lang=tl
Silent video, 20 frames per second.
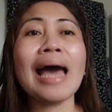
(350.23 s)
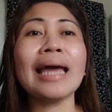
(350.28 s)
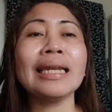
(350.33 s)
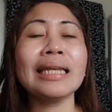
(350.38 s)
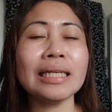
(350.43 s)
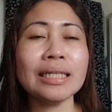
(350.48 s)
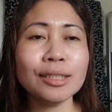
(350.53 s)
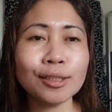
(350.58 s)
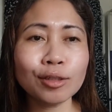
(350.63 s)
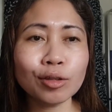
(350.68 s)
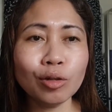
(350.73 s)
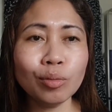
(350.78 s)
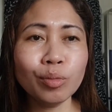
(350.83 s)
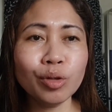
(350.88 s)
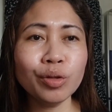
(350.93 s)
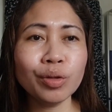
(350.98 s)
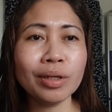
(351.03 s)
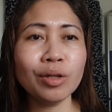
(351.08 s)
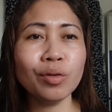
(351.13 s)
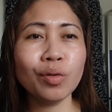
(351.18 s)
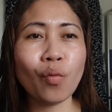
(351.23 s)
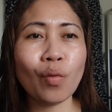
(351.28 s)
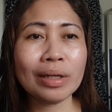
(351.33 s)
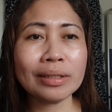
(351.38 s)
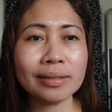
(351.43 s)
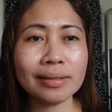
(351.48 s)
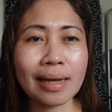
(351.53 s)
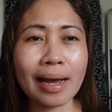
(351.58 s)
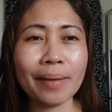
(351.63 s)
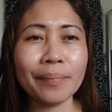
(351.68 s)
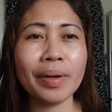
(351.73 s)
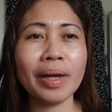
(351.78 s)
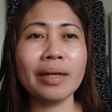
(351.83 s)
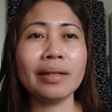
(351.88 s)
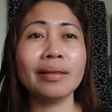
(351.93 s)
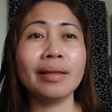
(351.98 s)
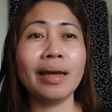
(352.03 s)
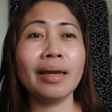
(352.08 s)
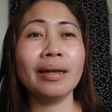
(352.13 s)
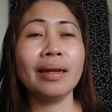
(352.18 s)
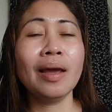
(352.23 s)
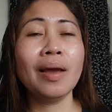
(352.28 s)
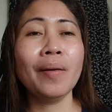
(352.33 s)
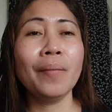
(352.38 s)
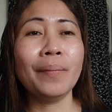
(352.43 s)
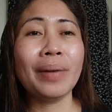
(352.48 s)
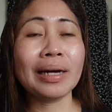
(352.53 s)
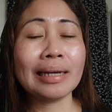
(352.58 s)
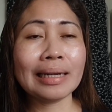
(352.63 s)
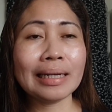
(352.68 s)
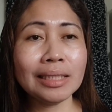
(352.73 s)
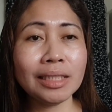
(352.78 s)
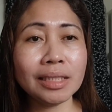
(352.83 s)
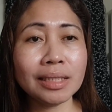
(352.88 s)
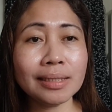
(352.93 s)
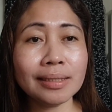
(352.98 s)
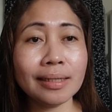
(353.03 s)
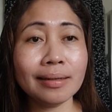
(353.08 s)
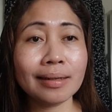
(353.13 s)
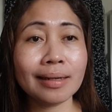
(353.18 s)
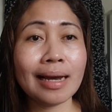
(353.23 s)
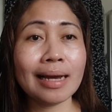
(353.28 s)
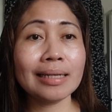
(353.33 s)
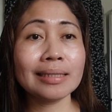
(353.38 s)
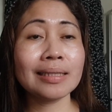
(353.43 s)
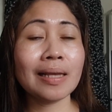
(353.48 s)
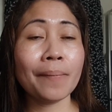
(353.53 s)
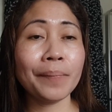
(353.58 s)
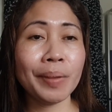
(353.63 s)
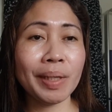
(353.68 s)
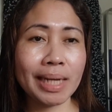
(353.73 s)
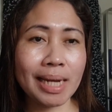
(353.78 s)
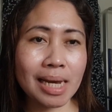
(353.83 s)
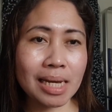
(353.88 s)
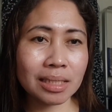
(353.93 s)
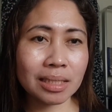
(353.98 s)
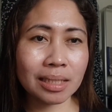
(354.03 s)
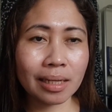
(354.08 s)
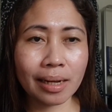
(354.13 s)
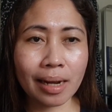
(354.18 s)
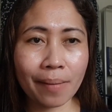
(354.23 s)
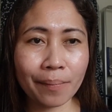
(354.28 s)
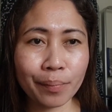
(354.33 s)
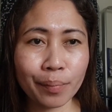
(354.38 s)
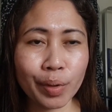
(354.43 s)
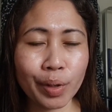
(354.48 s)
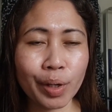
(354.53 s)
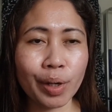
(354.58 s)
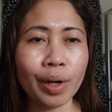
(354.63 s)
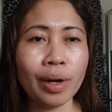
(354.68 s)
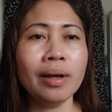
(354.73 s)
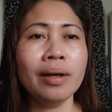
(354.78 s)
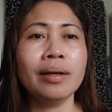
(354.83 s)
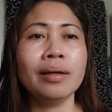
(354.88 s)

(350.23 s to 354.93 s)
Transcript: uninstall mo yung iyong WhatsApp and then mag-register ka sa Pinas na number.